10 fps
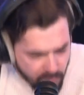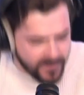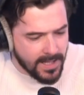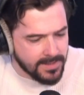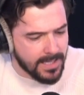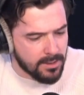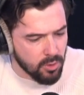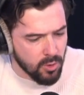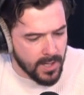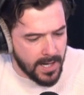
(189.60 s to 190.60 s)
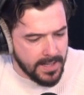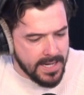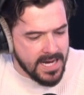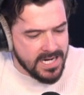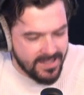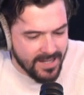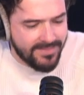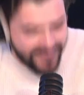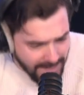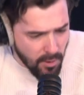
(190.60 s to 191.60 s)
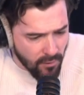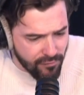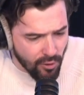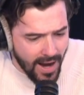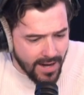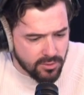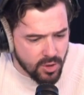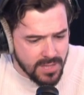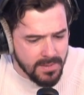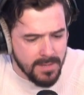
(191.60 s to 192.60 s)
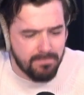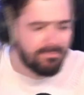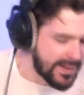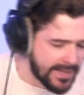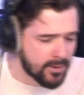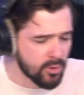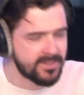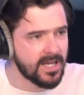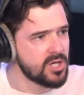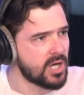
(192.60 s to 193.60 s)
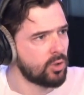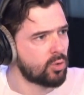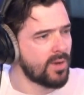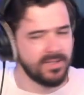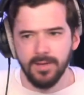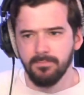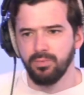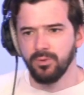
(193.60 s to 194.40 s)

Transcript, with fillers: putain de gâteau, là. J'étais tellement furax que j'ai mis une patate au stagiaire de troisième,